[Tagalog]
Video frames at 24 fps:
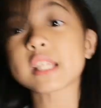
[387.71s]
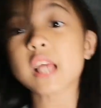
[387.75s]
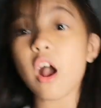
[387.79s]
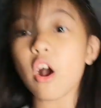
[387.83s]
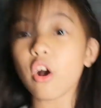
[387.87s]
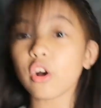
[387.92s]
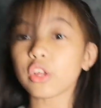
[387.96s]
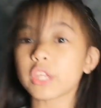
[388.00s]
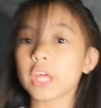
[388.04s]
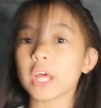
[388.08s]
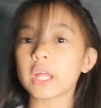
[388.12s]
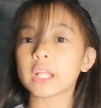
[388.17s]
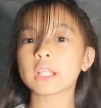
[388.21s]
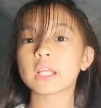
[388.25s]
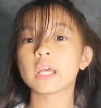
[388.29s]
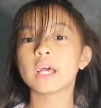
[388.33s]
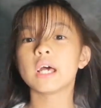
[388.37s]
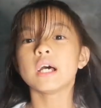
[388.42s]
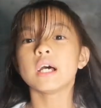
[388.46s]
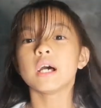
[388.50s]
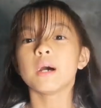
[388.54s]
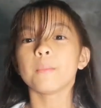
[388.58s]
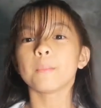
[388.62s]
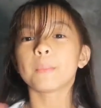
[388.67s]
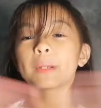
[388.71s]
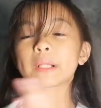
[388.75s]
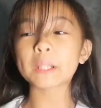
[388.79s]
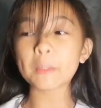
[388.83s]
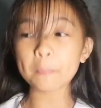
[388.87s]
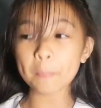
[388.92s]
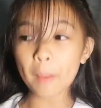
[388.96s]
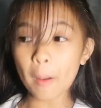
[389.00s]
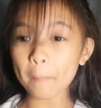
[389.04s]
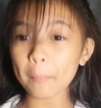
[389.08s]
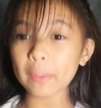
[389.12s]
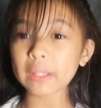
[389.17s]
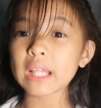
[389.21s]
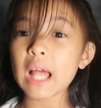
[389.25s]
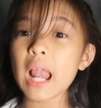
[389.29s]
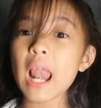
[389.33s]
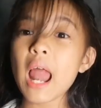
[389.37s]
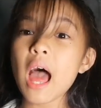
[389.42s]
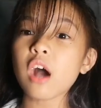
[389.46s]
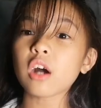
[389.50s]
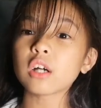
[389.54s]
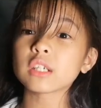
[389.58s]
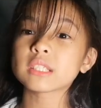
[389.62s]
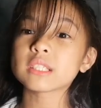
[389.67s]
guys, ako din, pag
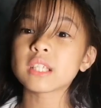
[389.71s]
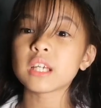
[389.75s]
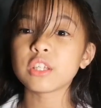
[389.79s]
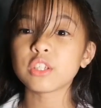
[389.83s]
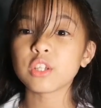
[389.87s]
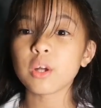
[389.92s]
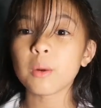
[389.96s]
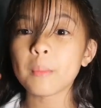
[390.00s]
nagpapadala ako sa